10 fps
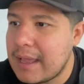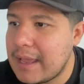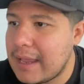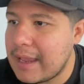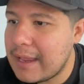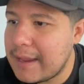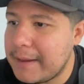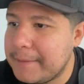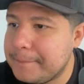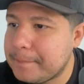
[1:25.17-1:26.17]

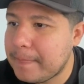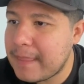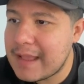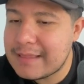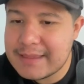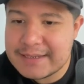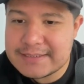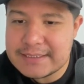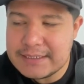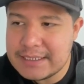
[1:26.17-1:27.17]
eh, el
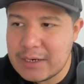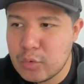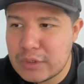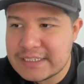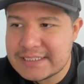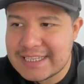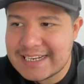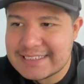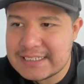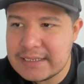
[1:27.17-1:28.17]
13, el lunes
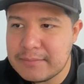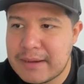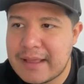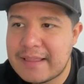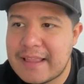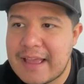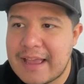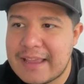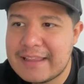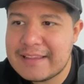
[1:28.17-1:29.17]
13, van
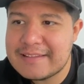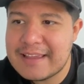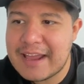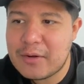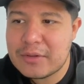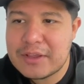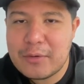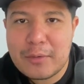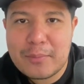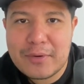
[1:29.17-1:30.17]
a iniciar con
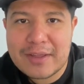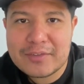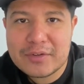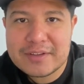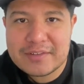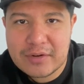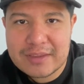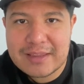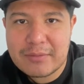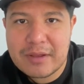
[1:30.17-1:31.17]
incorporaciones y
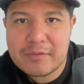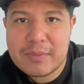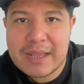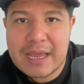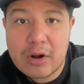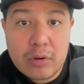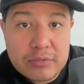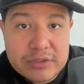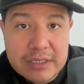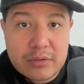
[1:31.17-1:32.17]
ahorita te voy a explicar
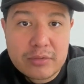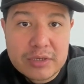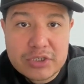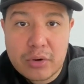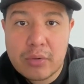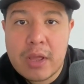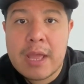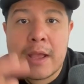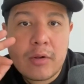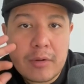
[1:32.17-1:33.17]
cómo está todo el show.
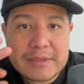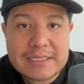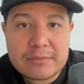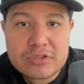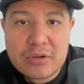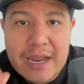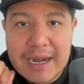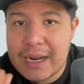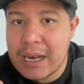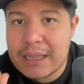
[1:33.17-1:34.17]
Comenzamos con la
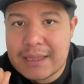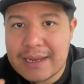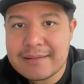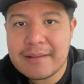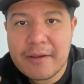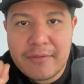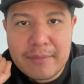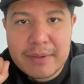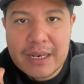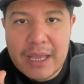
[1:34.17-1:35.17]
regla del 3,
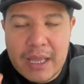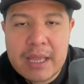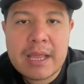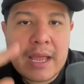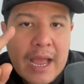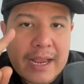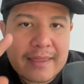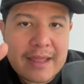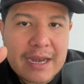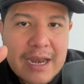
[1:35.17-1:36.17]
familia, hay
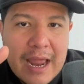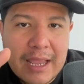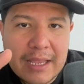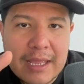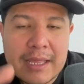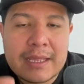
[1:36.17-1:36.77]
que darle like,